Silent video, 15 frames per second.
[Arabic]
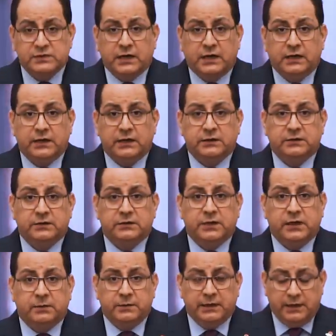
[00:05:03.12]
وزاره
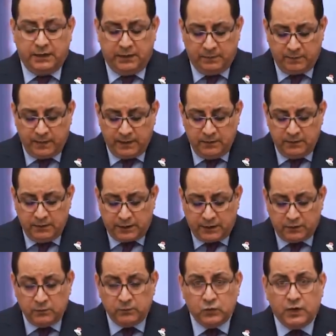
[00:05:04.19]
التربيه
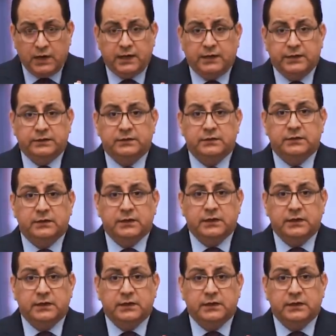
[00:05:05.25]
رقم واحد